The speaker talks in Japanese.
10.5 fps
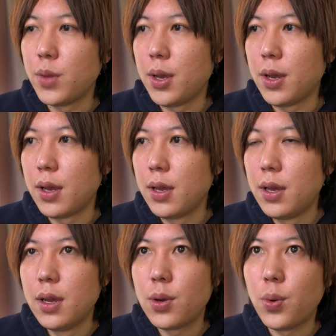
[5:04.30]
で
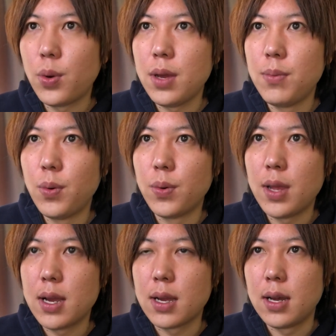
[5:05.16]
これもう
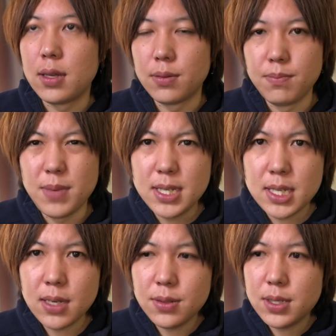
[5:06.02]
なんかあのめ
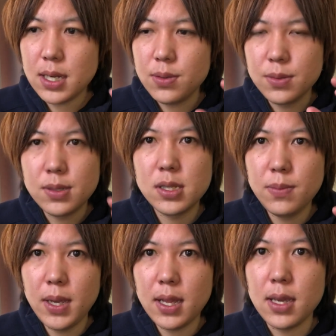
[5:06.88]
ちゃくちゃ薄
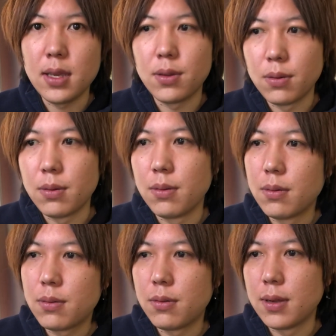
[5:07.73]
めないと
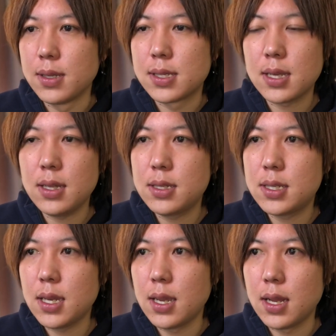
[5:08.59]
これ使っ
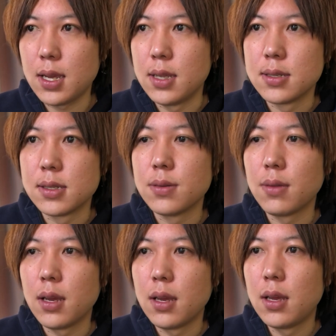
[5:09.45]
ちゃいけないんですよ
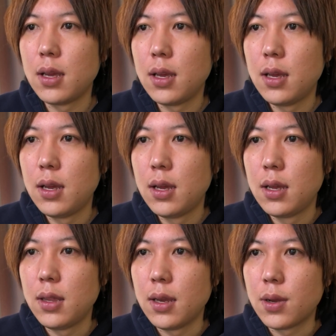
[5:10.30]
ね
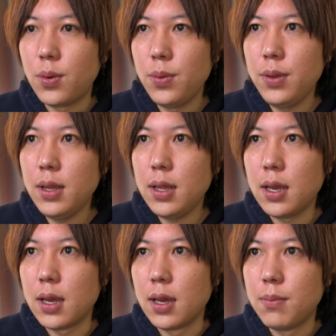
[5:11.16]
でこんな
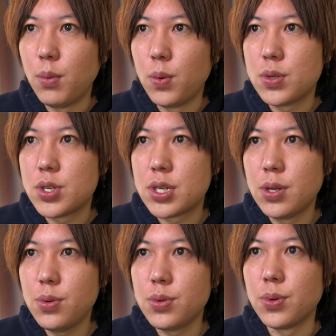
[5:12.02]
ねもう
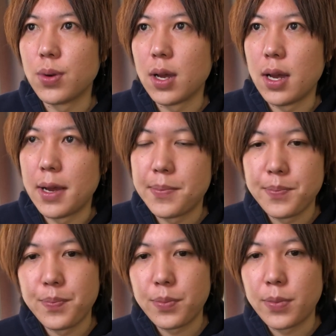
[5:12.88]
素人が
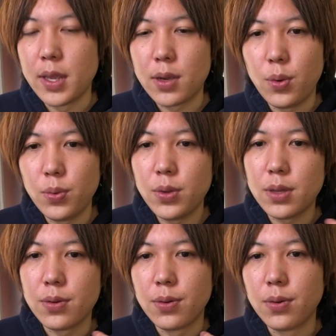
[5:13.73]
ね、こんな
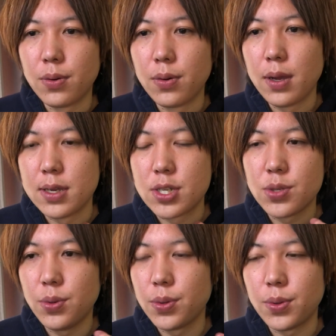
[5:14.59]
のを、えー、
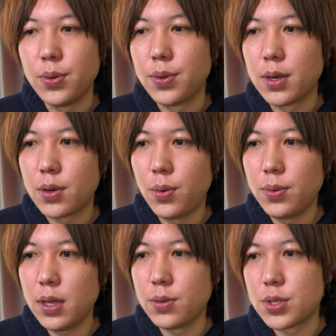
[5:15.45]
素人というかこ
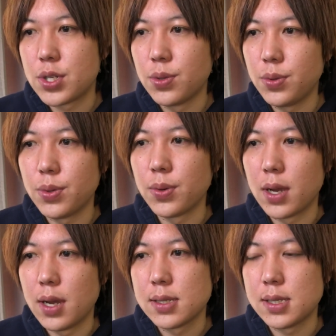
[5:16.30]
んなの素人
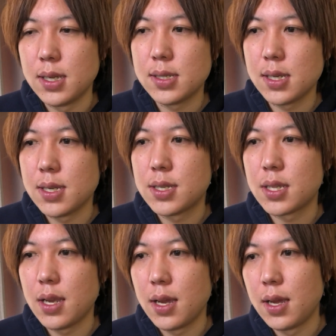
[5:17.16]
が生成し
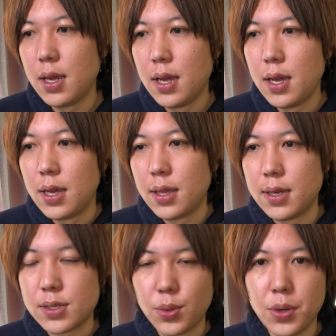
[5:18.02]
て
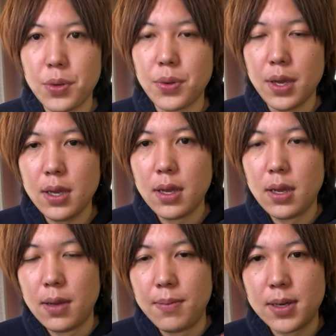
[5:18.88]
でそれをね
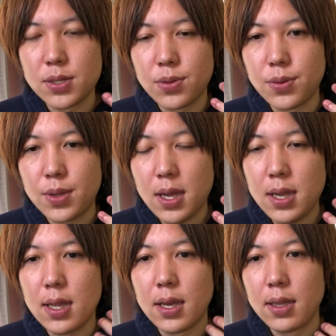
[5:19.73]
まあその
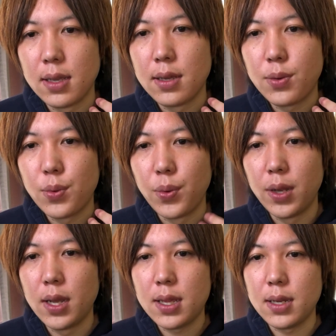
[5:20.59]
体内にこう
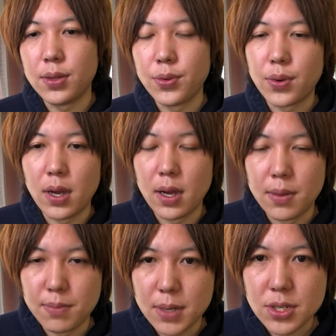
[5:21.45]
入れたりと
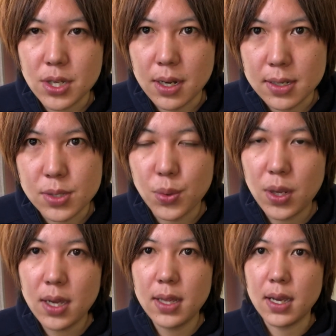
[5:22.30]
か、まあ、したらそ
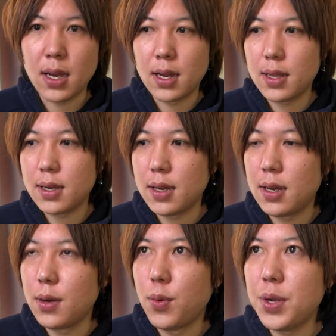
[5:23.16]
りゃね
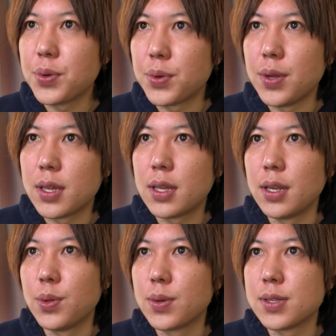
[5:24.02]
体悪くなった
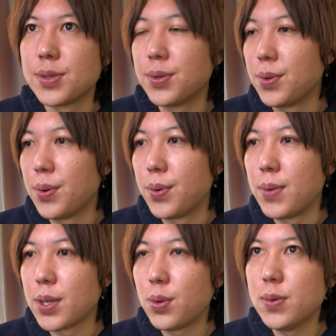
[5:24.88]
りとかするの、
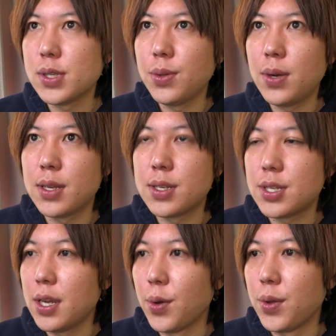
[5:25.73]
まあ、当然の
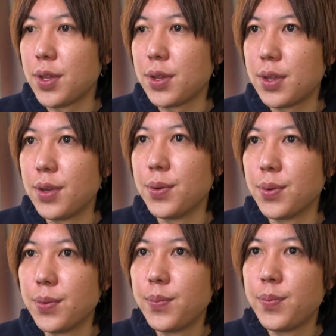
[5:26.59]
話だよねってい
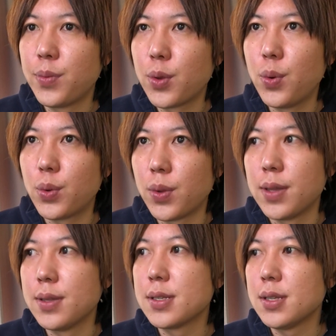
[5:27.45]
うことな
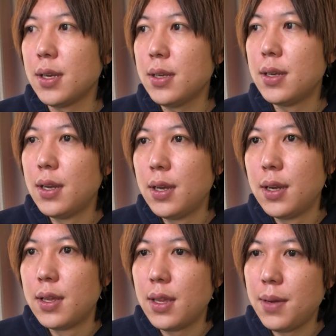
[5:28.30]
んですね。
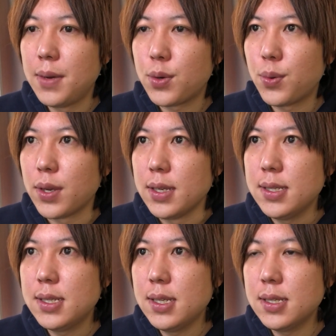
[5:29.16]
でまあこれ一
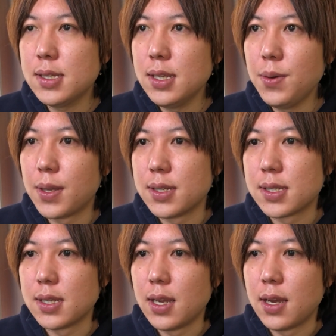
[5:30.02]
説にはで
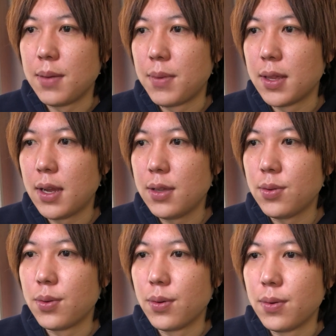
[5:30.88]
すね、まあ、なん
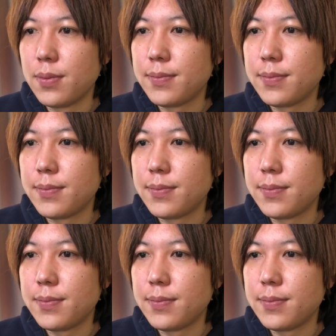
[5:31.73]
と